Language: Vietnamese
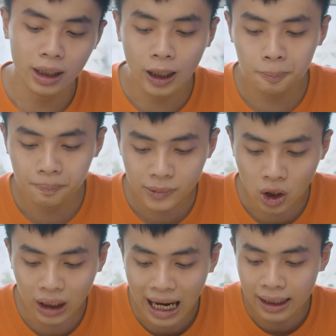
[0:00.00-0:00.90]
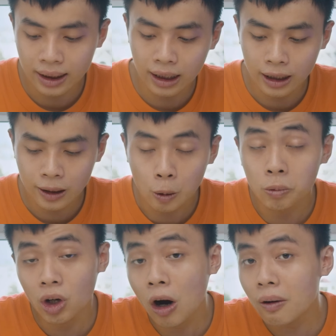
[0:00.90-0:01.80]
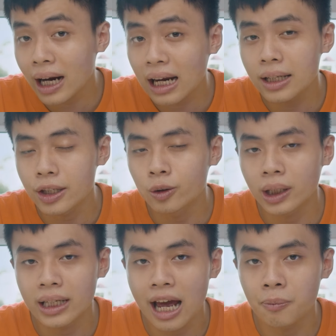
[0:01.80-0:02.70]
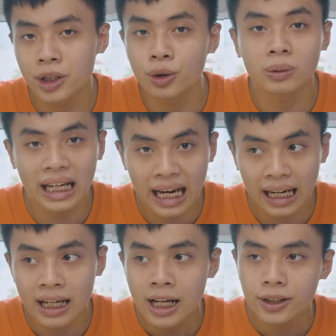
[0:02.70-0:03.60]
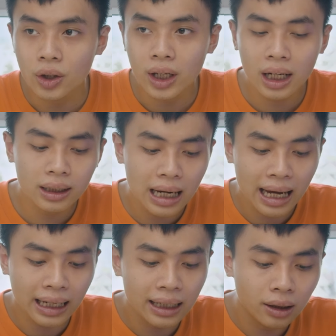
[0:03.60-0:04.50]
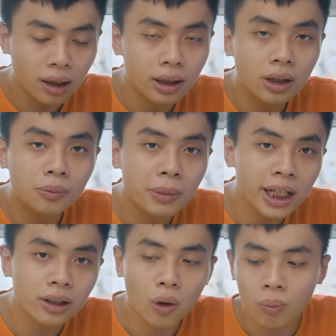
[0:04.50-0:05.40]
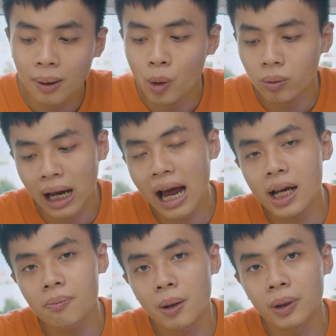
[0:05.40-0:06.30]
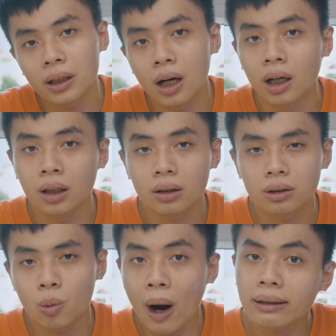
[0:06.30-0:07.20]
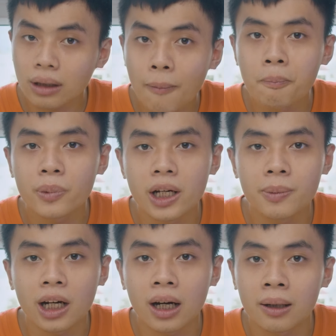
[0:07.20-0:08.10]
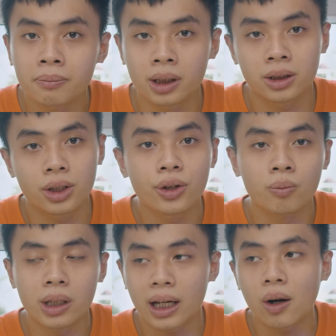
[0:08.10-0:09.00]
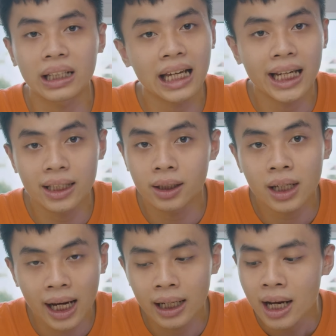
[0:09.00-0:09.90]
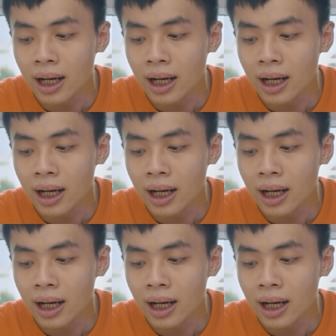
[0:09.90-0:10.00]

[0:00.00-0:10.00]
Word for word: đó còn lại thì cũng có khá là nhiều thời gian mình dùng tai nghe cho nên là cái thời lượng pin cũng là một cái mà mình cần quan tâm khi mà mình sử dụng những cái loại tai nghe như thế này